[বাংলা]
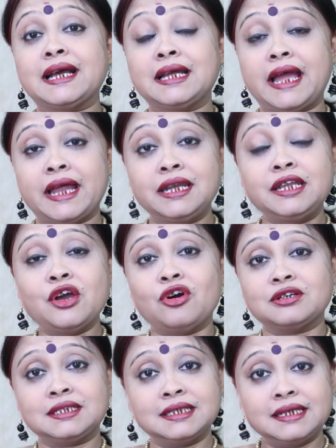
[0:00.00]
এক অ্যান্টি
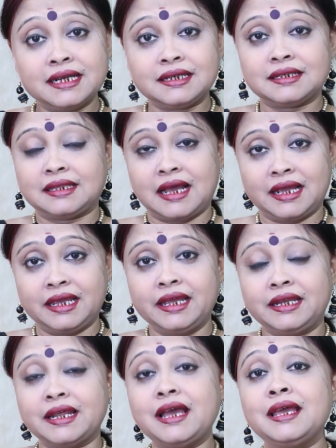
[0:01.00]
অক্সিডেন্ট থাকে
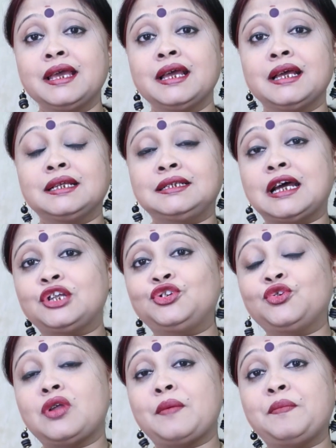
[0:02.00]
এটা যার
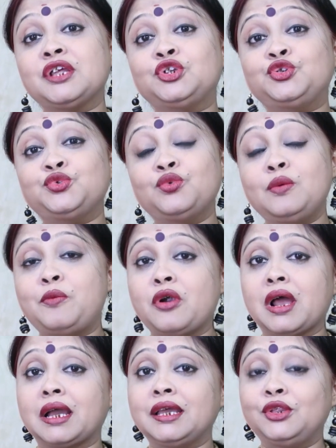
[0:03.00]
জন্য আপনার চুল
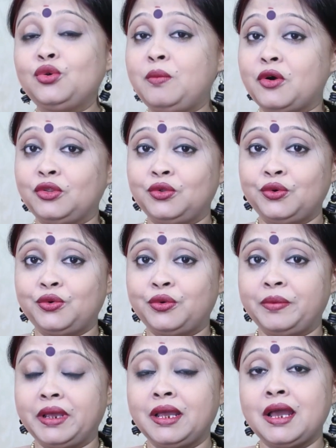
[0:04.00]
পড়া কিন্তু বন্ধ
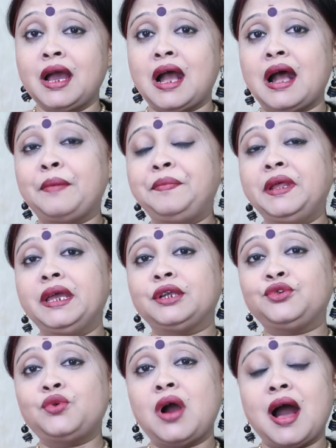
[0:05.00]
করবে আপনি
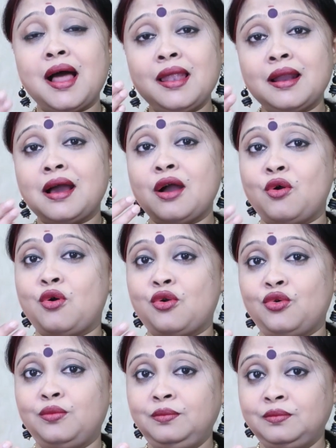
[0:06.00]
একটু হালকা
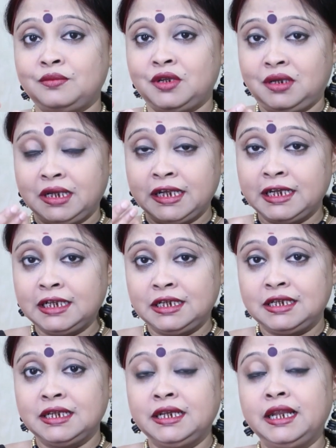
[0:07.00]
গরম গ্রিন
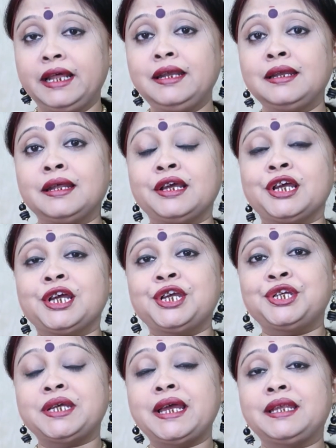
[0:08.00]
টি নিলেন
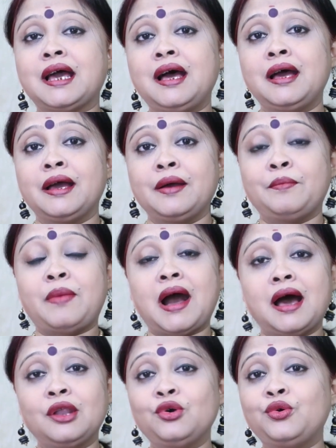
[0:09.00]
সেটা
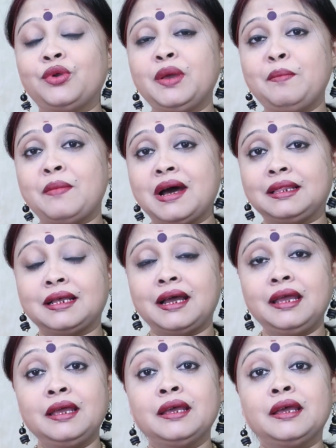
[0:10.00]
ভালো করে
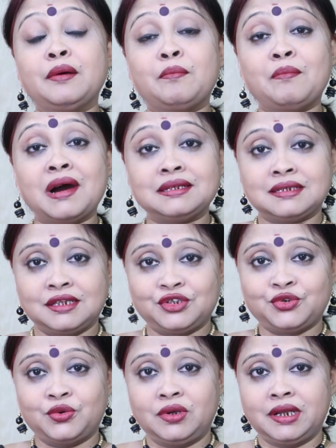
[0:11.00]
মাথায় মাসাজ
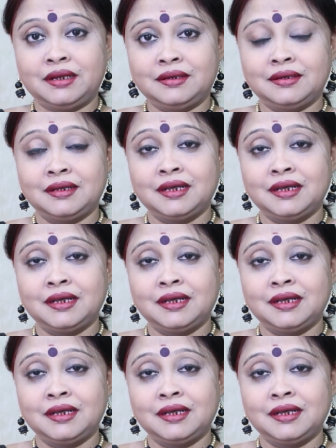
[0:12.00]
করলেন